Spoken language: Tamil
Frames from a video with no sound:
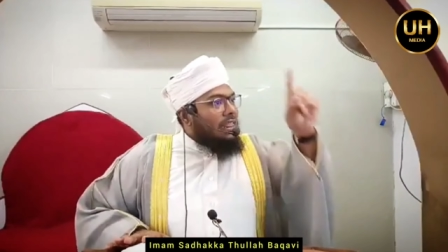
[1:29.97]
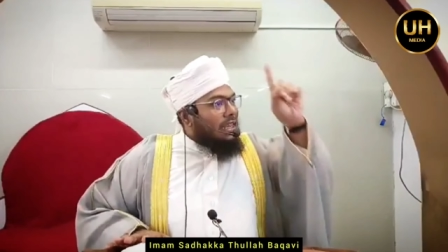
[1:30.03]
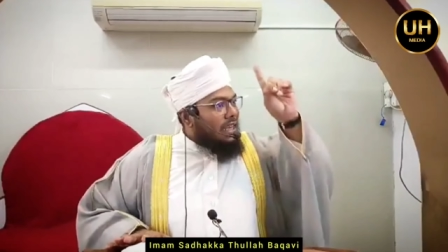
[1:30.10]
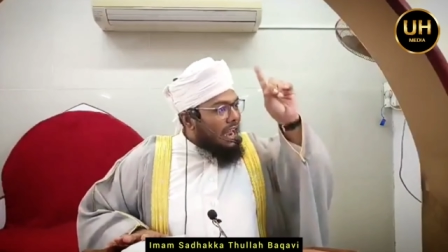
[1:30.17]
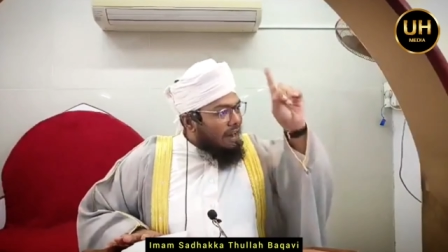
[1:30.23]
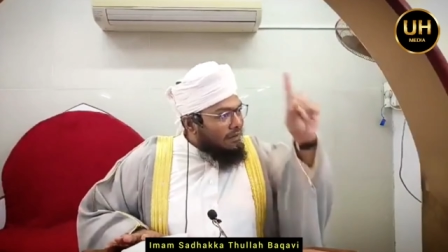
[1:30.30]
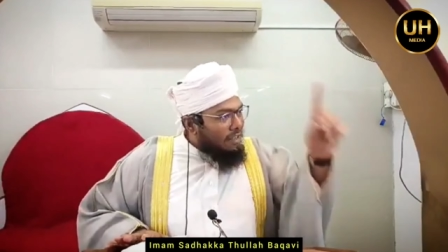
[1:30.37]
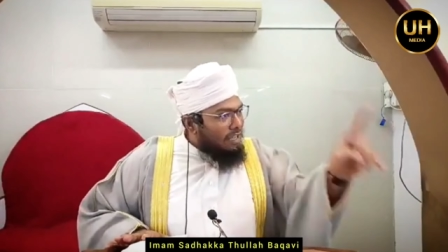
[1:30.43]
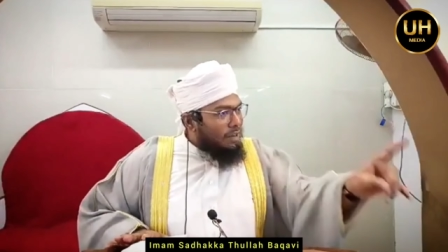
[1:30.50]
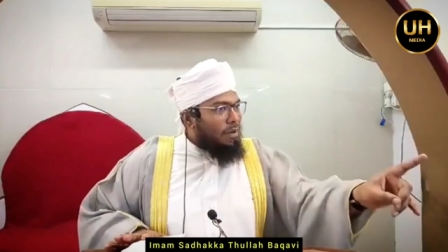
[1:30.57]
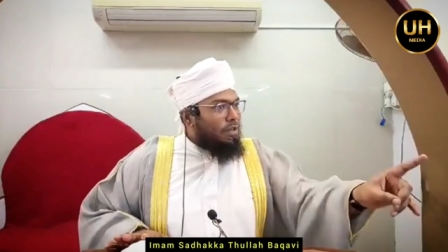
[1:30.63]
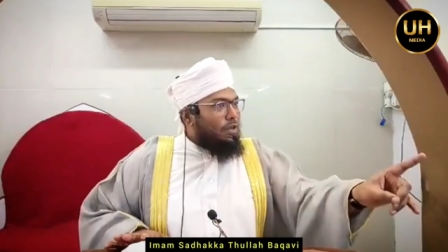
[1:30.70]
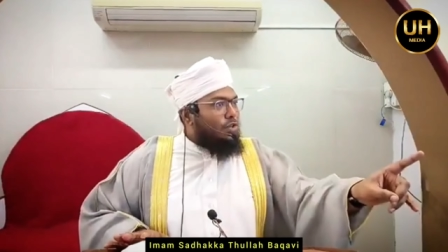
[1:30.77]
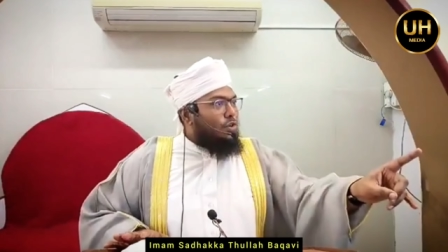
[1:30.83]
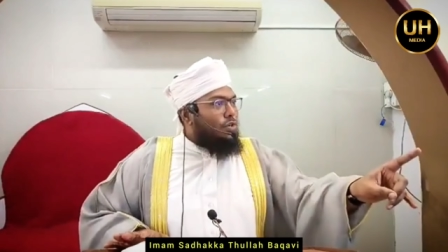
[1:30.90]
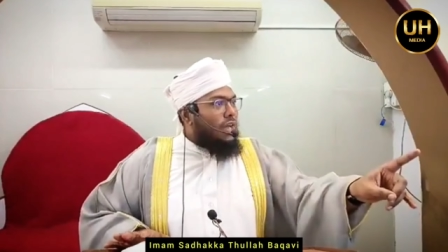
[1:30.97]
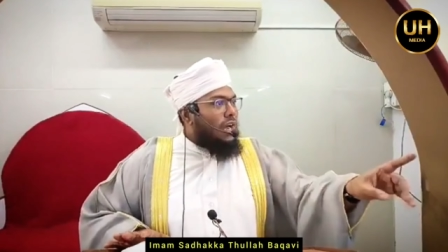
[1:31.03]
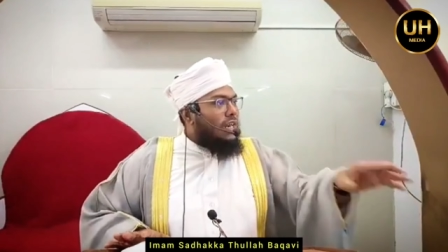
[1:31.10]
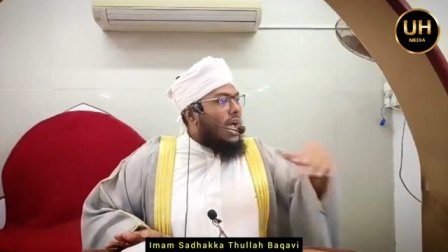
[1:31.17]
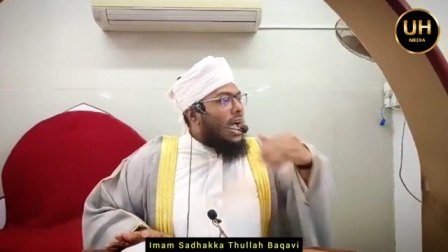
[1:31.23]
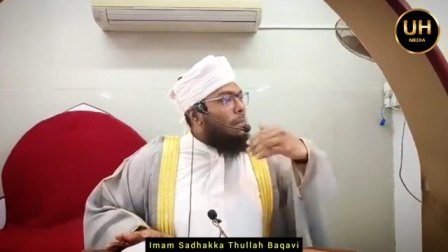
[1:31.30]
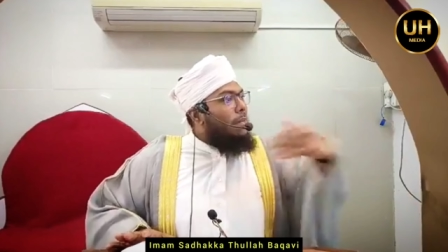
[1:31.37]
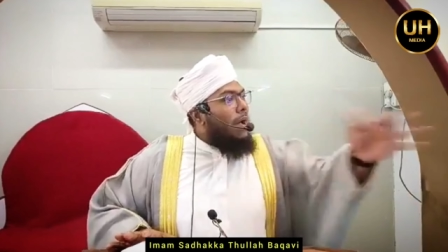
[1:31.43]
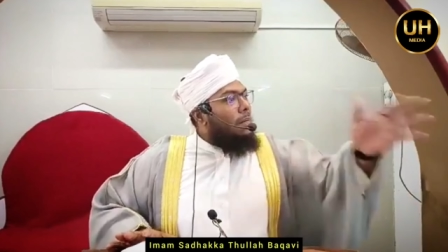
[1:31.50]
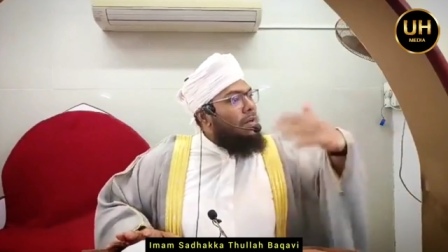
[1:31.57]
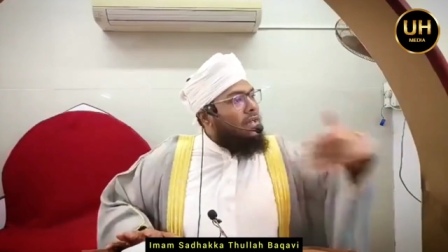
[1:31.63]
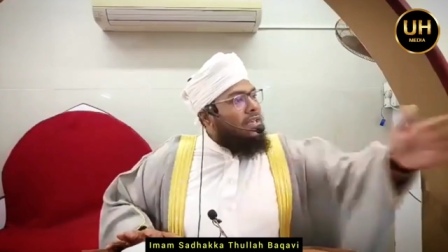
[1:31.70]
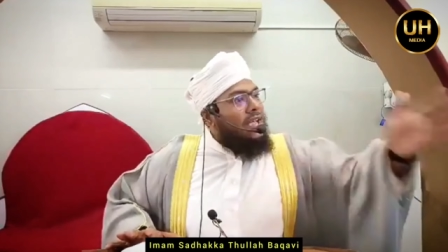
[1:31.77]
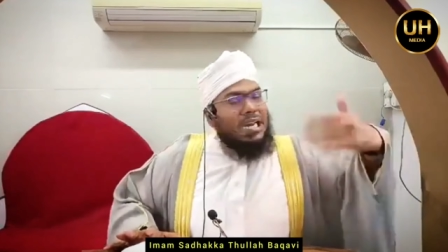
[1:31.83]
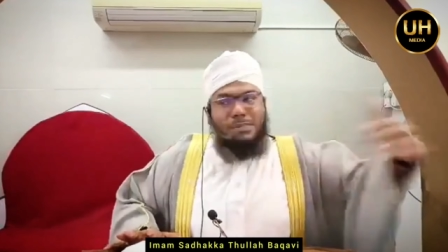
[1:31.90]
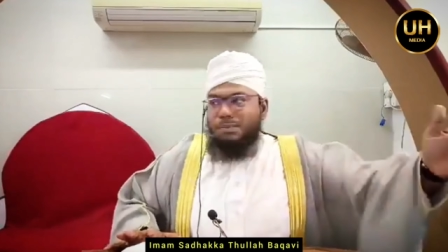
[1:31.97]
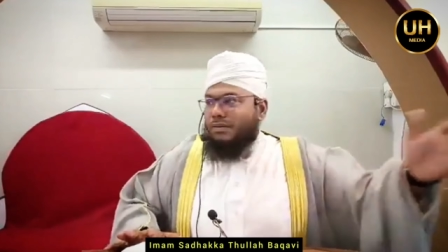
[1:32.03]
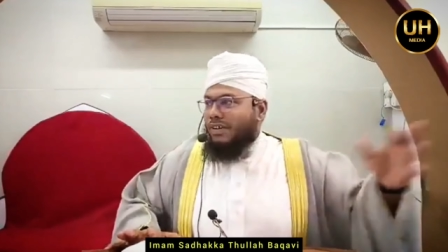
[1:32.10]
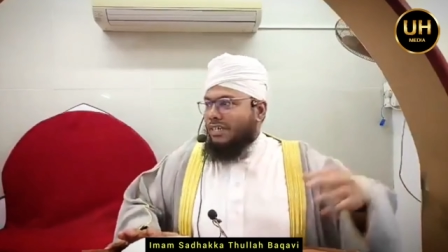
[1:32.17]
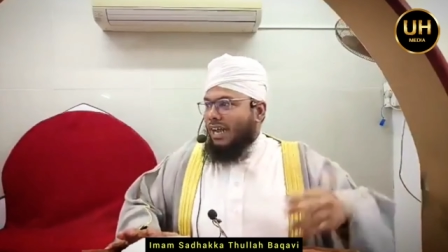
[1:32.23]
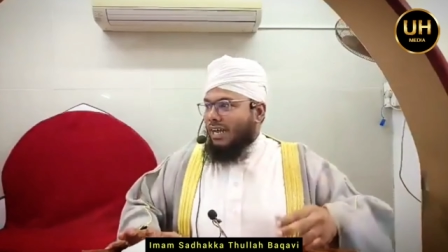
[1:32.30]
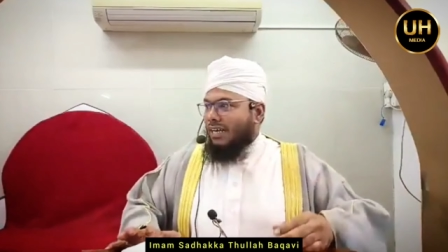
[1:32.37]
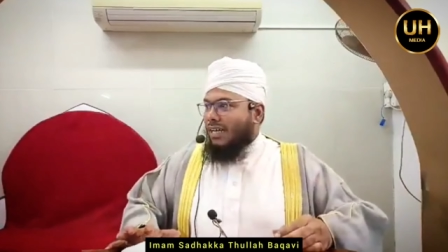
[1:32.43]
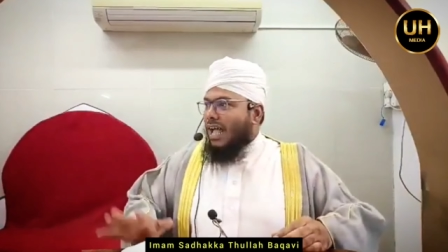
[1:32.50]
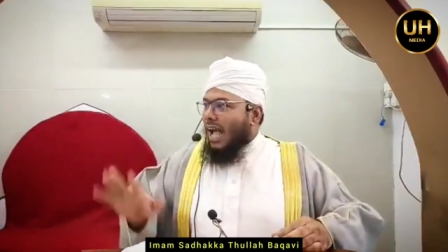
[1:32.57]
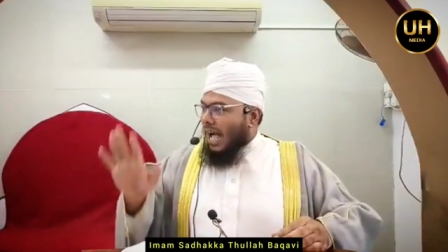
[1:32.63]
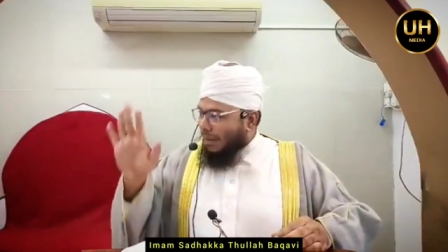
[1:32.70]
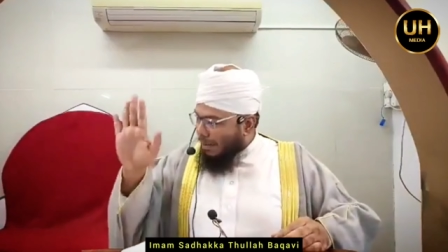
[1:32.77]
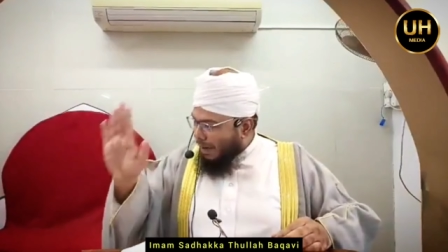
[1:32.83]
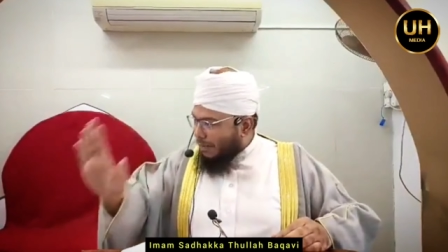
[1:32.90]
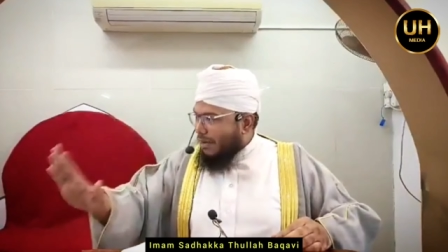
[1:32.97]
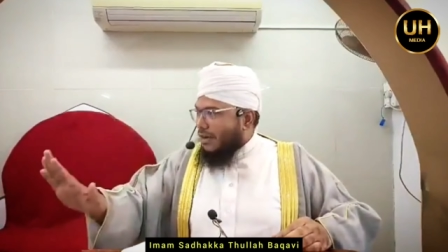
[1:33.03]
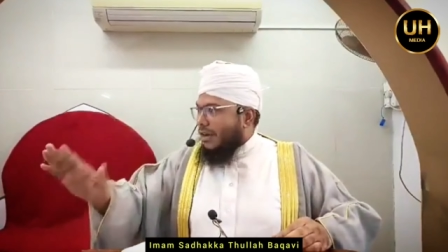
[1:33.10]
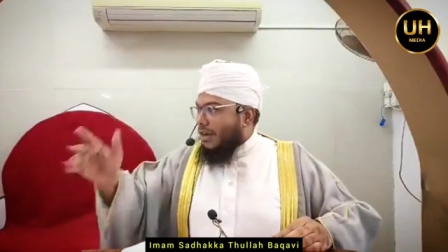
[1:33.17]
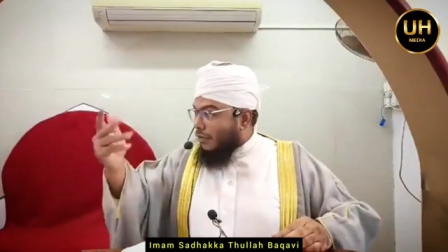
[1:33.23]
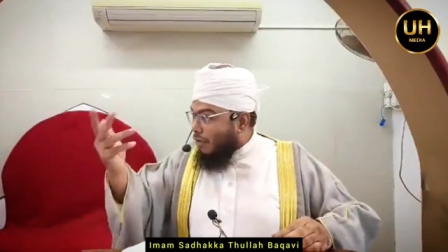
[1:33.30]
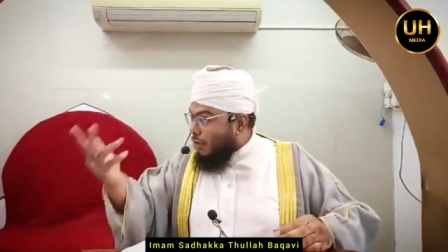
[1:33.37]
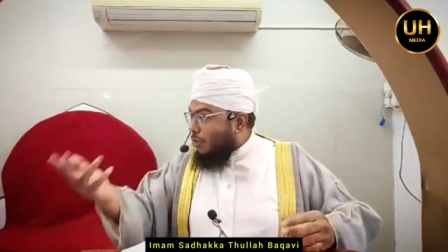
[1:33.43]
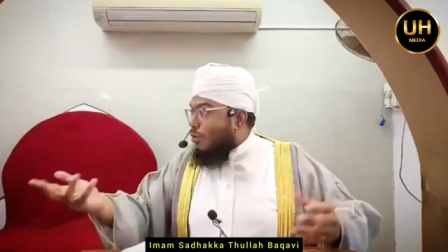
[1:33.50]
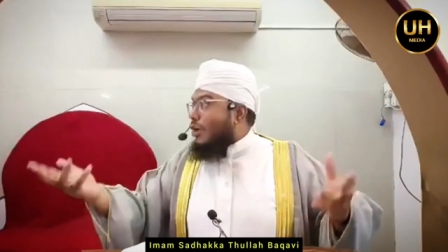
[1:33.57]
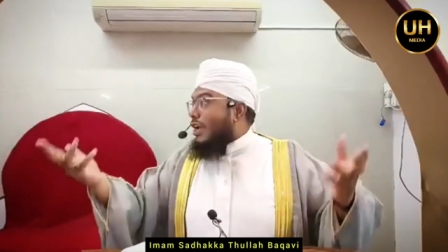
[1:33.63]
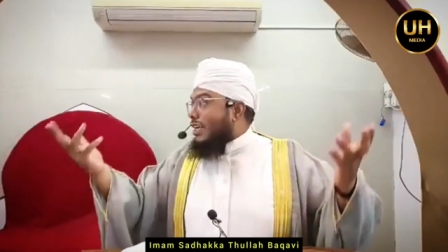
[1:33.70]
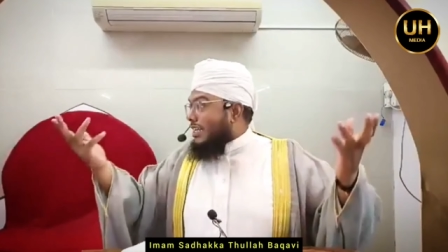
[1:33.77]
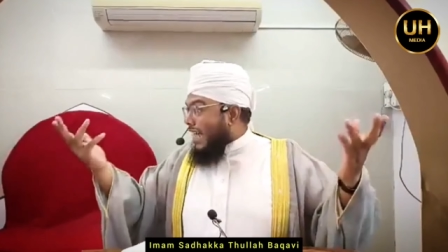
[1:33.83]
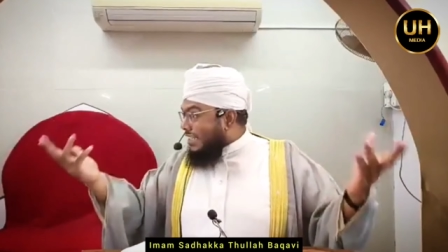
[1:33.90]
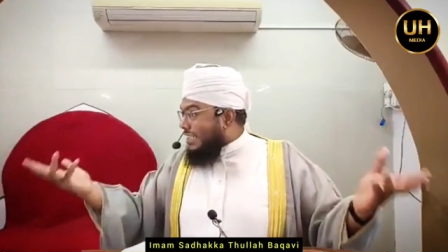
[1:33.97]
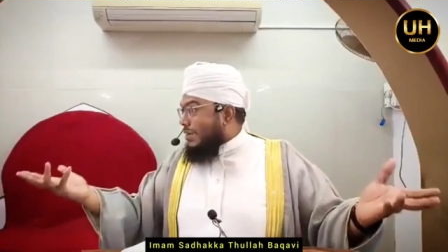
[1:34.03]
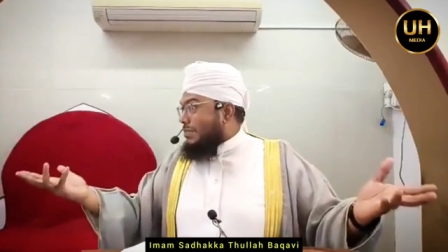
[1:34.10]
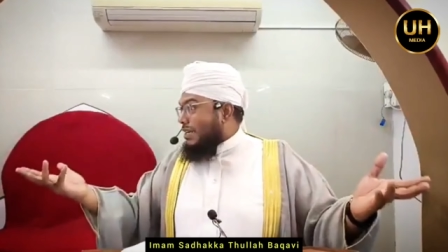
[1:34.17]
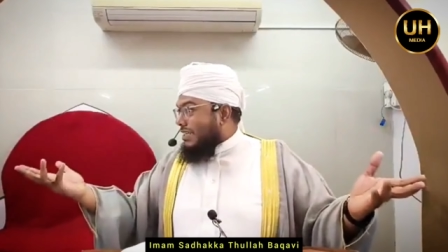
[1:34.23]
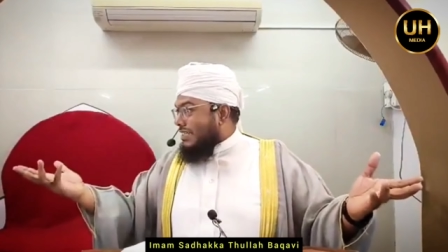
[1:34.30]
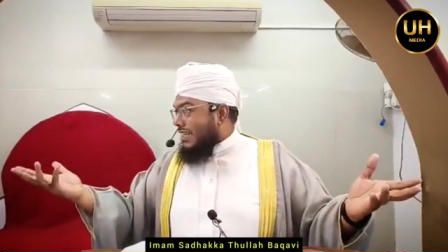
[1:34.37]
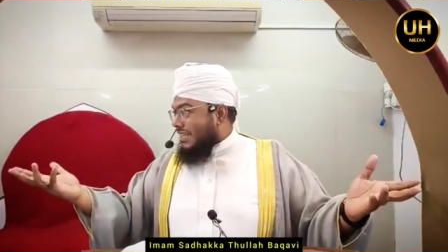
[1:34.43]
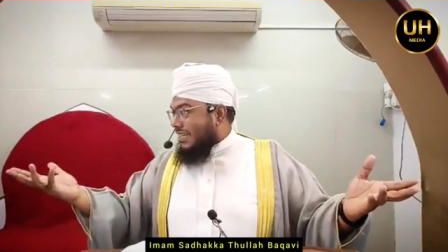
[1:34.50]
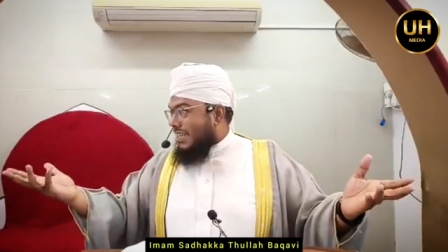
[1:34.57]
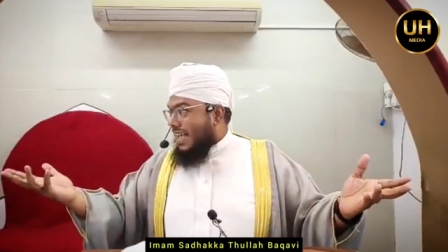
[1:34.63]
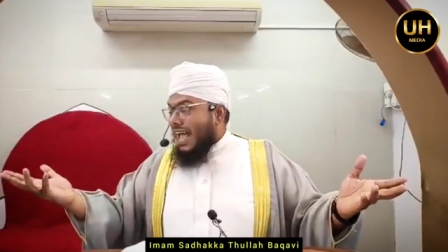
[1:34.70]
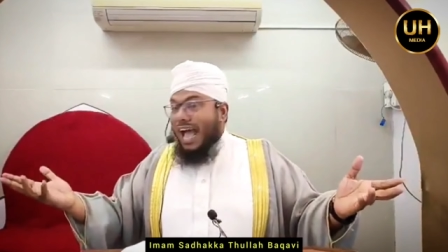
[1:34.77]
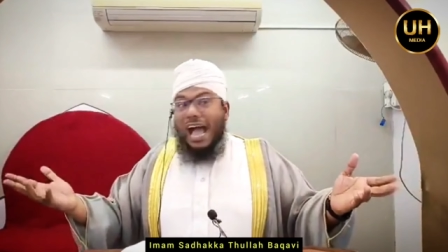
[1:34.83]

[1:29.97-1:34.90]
அந்த கேள்விக்கு பதில் சொன்னான் அபாபியலை அனுப்பிவிட்டான் அபாபியல்கள் வருமோ என்ற அச்சம் இருக்கிறது